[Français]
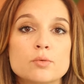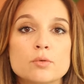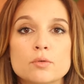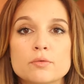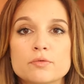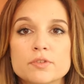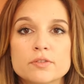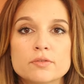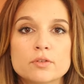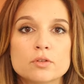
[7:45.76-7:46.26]
pour
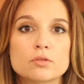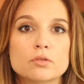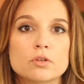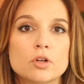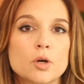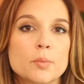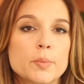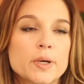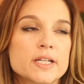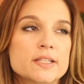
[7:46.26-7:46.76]
vivre de
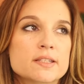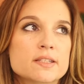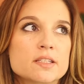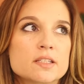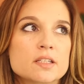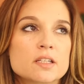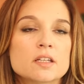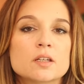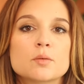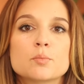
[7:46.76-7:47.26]
leur
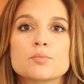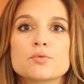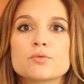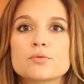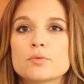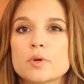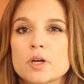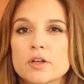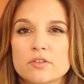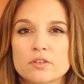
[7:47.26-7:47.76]
pratique et
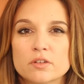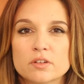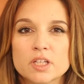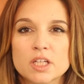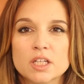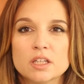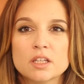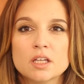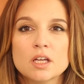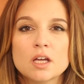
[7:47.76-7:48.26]
pouvoir
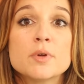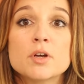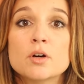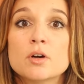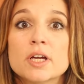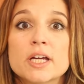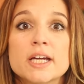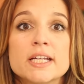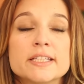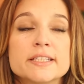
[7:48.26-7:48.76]
s'entraîner, mais
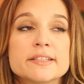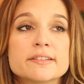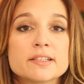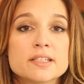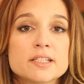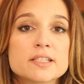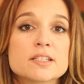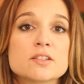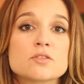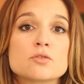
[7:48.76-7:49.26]
en
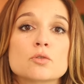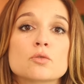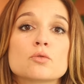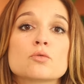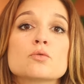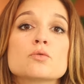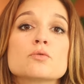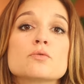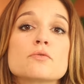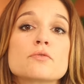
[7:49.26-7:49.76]
réalité c'est
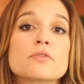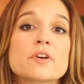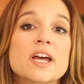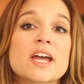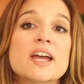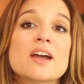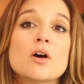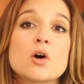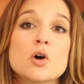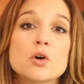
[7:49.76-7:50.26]
surtout une
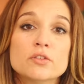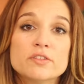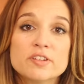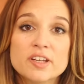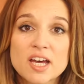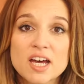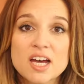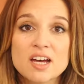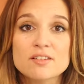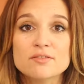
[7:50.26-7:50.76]
vraie
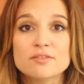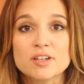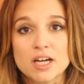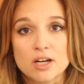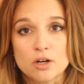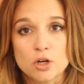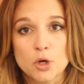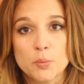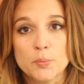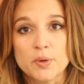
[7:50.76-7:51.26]
entrave
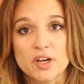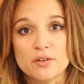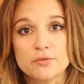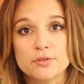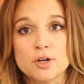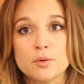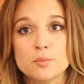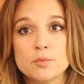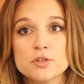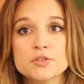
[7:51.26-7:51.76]
à leur
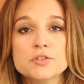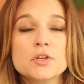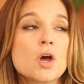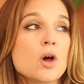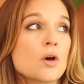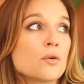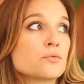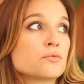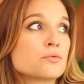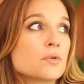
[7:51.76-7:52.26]
performance,
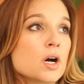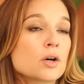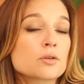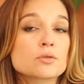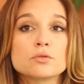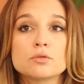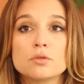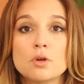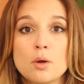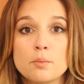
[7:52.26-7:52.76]
voire
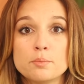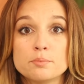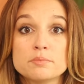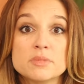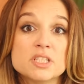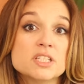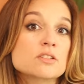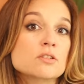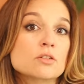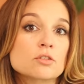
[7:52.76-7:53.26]
une
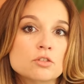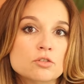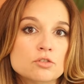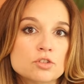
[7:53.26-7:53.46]
mise en